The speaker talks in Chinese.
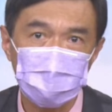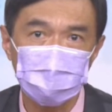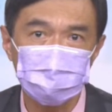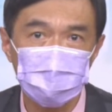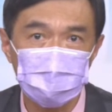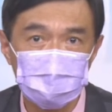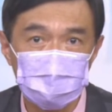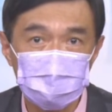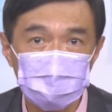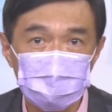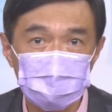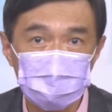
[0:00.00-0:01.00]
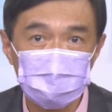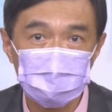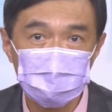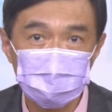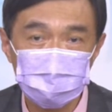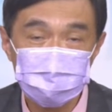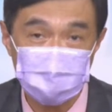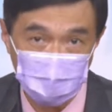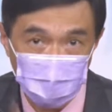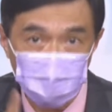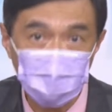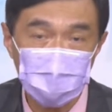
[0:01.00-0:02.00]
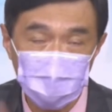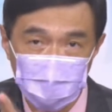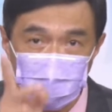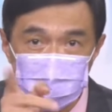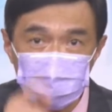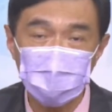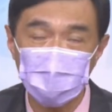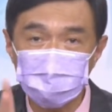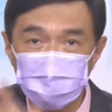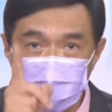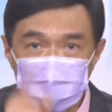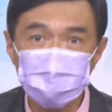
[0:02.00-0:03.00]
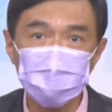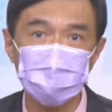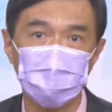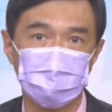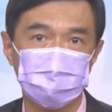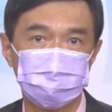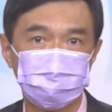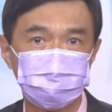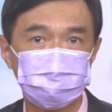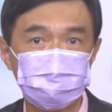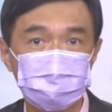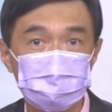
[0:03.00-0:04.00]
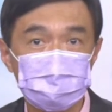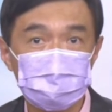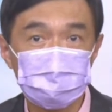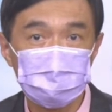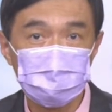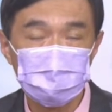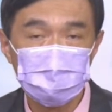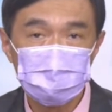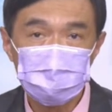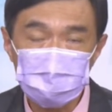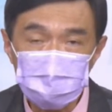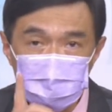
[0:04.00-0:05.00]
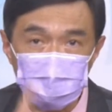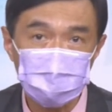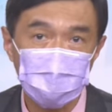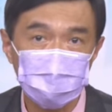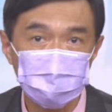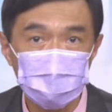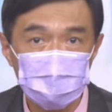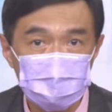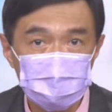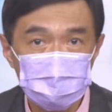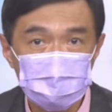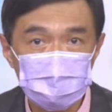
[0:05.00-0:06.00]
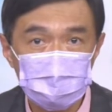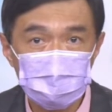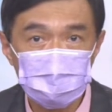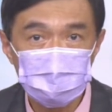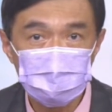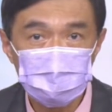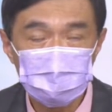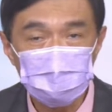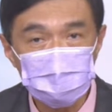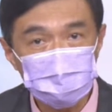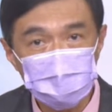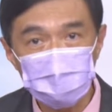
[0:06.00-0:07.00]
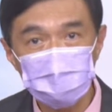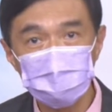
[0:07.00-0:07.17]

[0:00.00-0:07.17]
台币，咋个办呢？两两房一厅啊，十五万台币，投资朋友，